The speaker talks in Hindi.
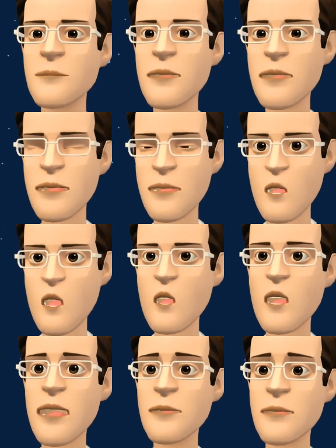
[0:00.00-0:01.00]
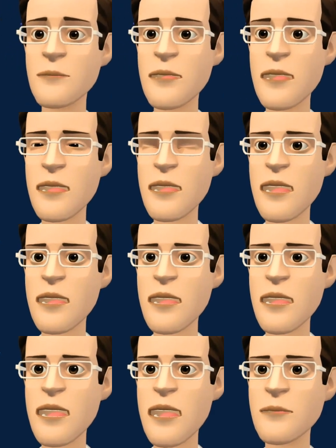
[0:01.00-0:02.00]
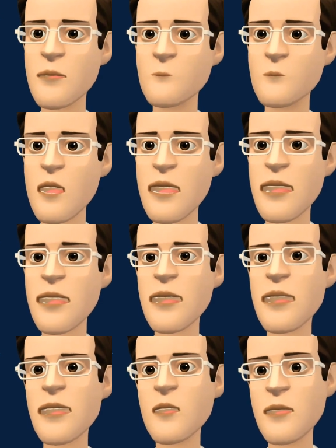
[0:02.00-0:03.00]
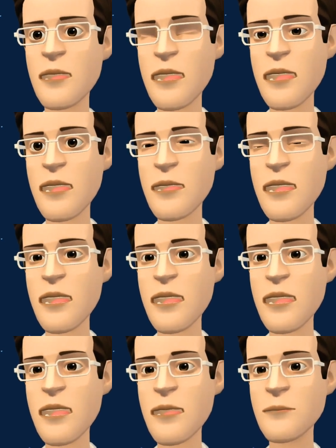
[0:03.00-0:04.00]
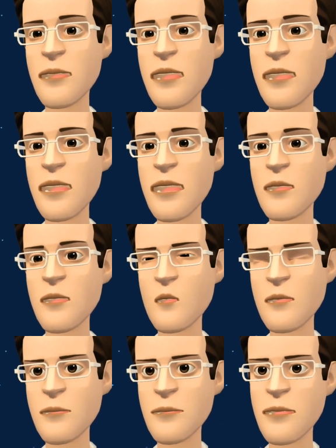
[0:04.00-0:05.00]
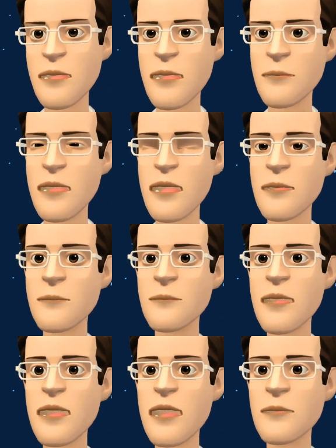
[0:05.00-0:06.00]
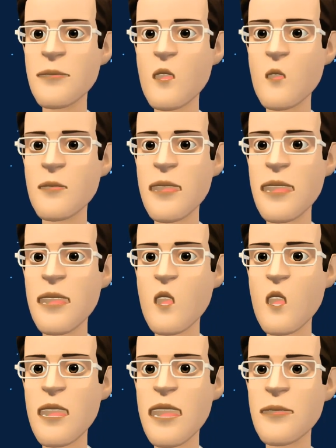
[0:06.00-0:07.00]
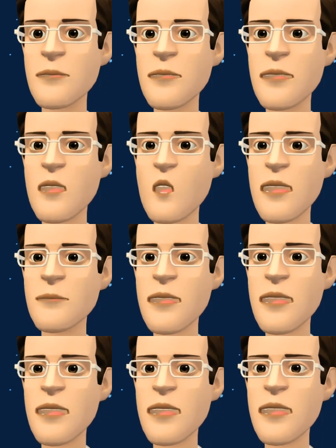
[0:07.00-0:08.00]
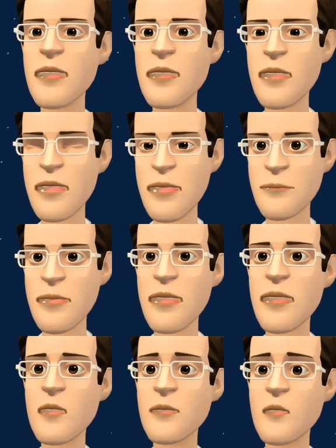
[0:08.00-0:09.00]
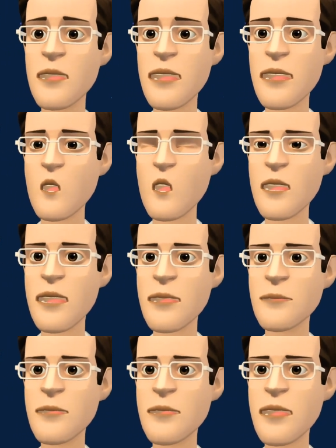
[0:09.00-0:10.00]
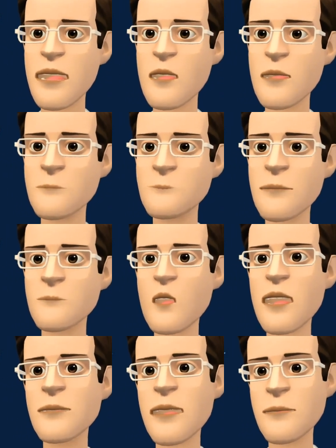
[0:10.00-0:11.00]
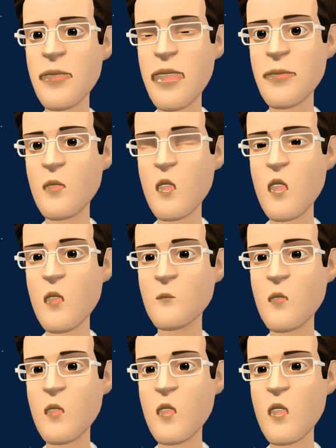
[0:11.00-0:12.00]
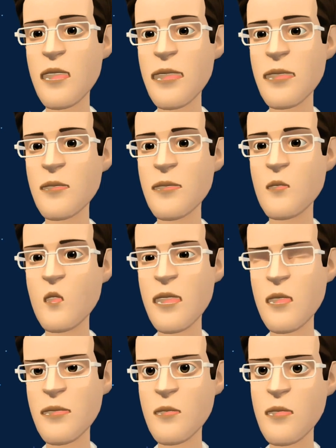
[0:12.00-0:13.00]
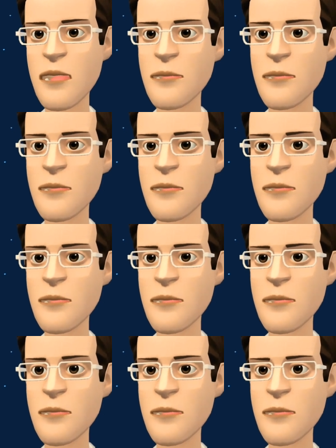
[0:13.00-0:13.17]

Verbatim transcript: आंध्र प्रदेश के श्रीहरिकोटा में सोमवार को भारतीय अंतरिक्ष अनुसंधान संगठन इसरो ने 2022 के अपने पहले प्रक्षेपण अभियान के तहत धरती पर नजर रखने वाले सैटेलाइट ई e ओ एस जीरो फोर और दो छोटे उपग्रहों को